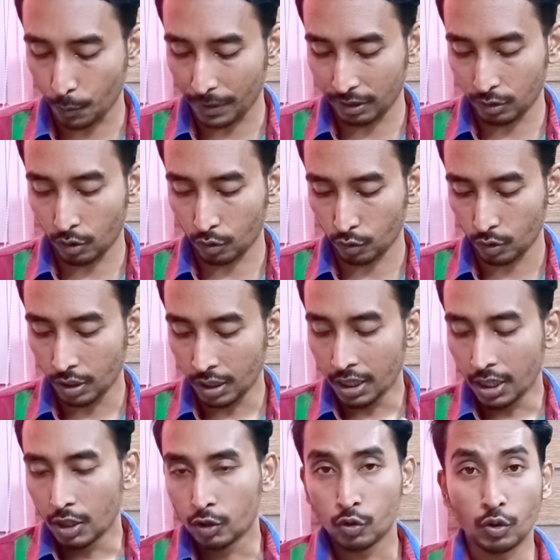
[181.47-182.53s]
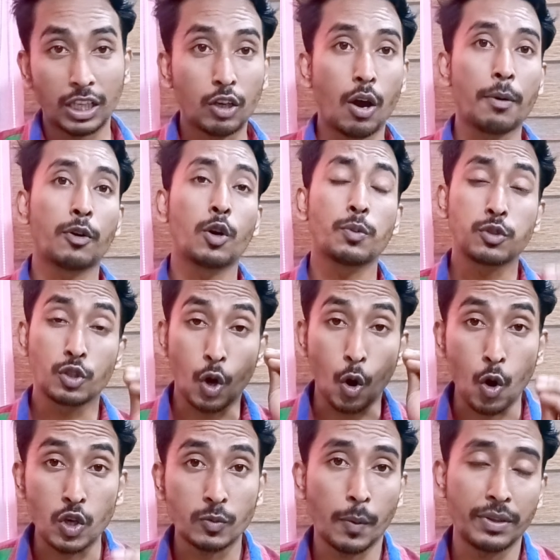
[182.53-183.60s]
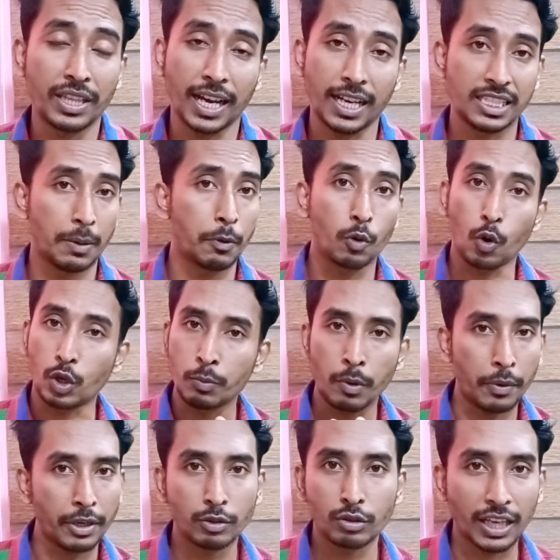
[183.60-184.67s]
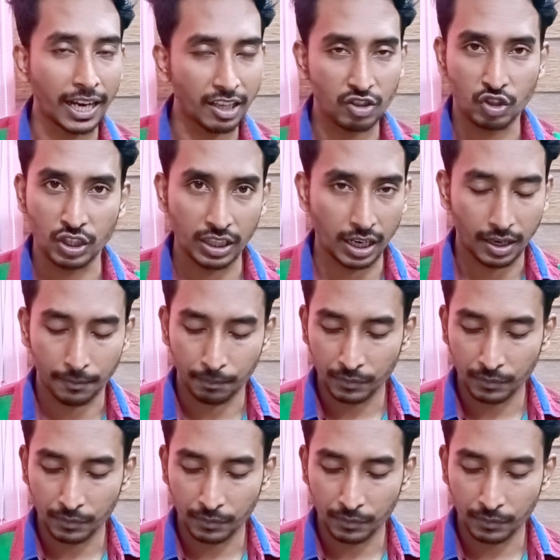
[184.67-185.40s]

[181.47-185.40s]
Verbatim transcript: ওপেন করো তো দেখো আমি খুব সহজভাবে দেখাচ্ছি আমি কঠিনভাবে কিন্তু দেখাচ্ছি না